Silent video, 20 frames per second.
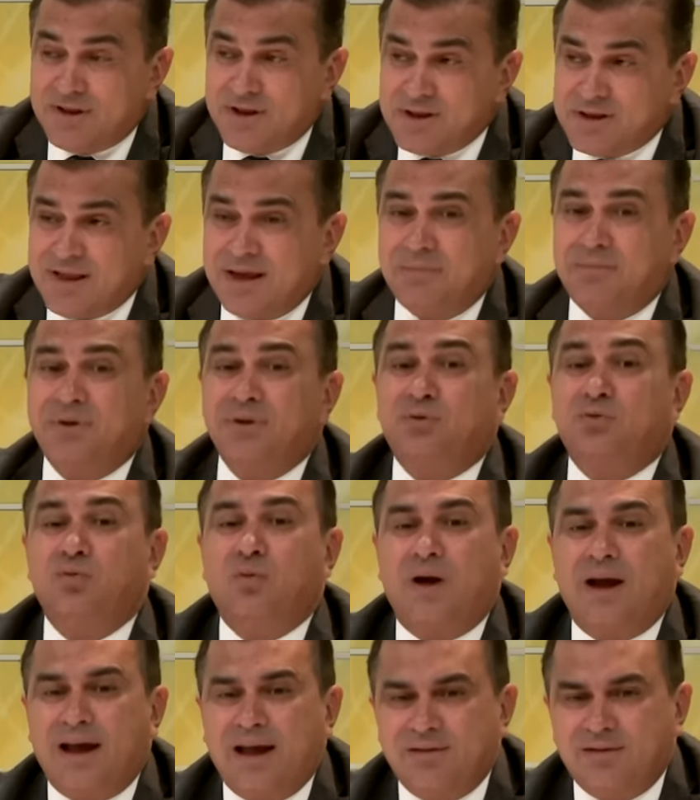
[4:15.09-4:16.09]

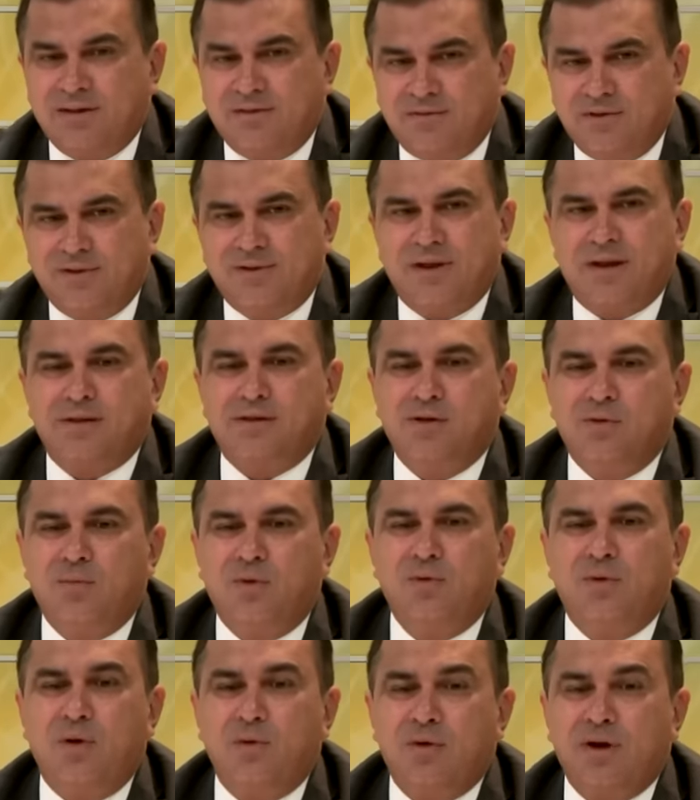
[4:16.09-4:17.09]
desabituados à votação
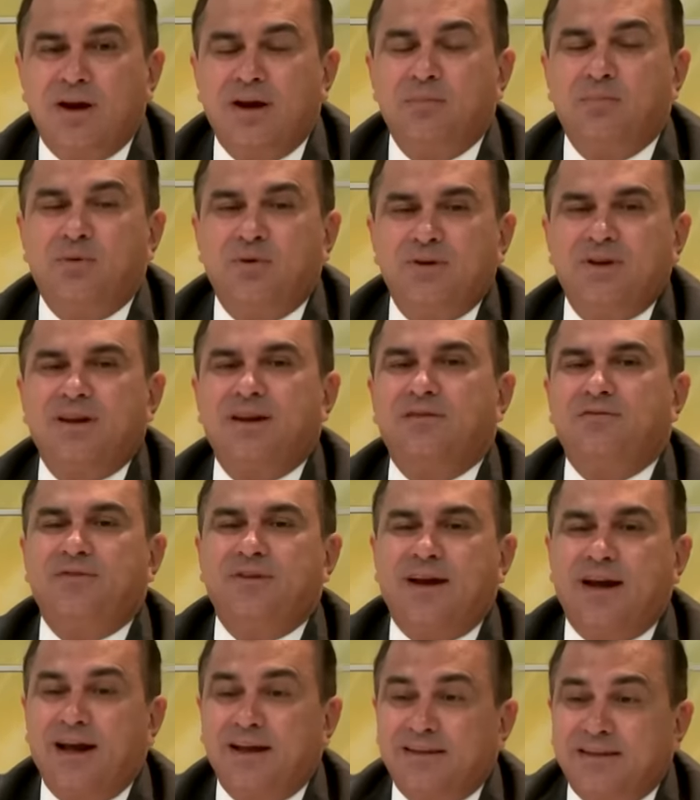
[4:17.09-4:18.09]
manual, que ela poderia ficar